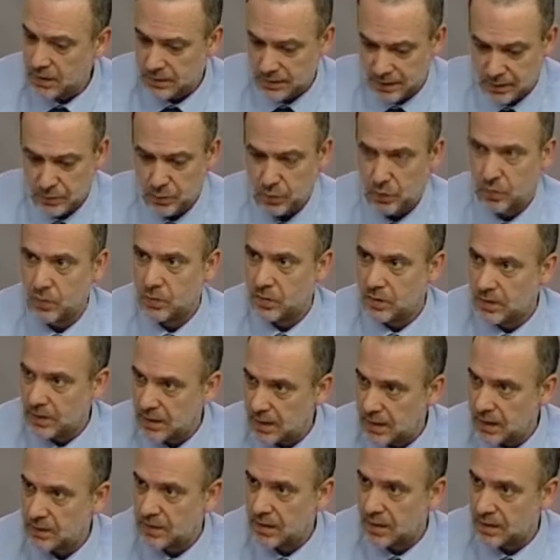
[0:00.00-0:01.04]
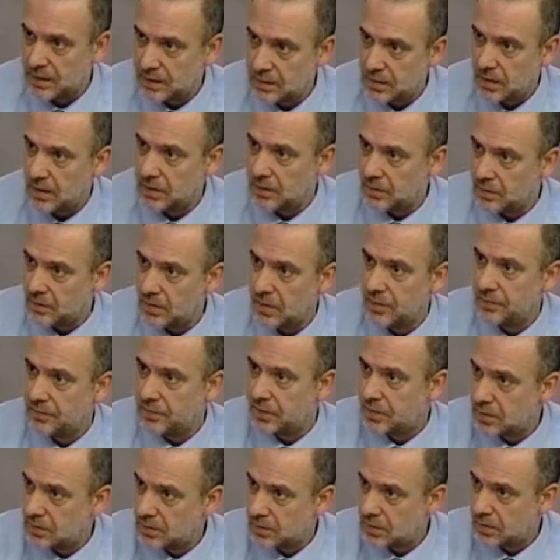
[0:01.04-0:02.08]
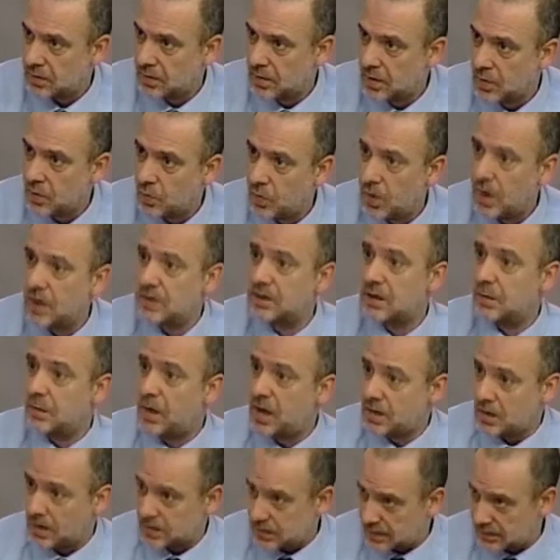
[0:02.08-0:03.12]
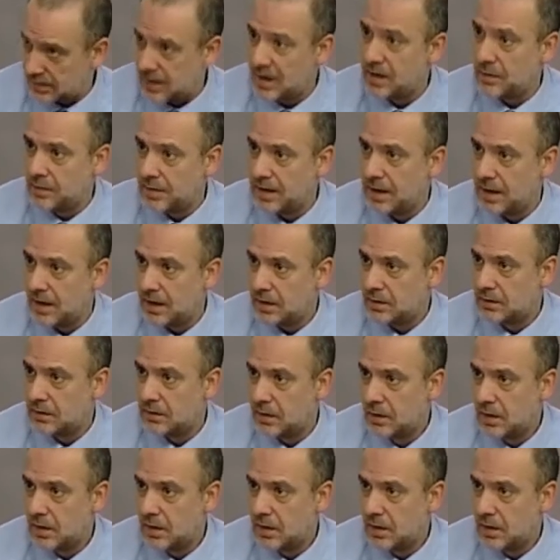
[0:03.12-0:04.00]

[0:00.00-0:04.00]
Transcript: يدعو الى تغيير النظام في قطر ودمقرة اخراج القواعد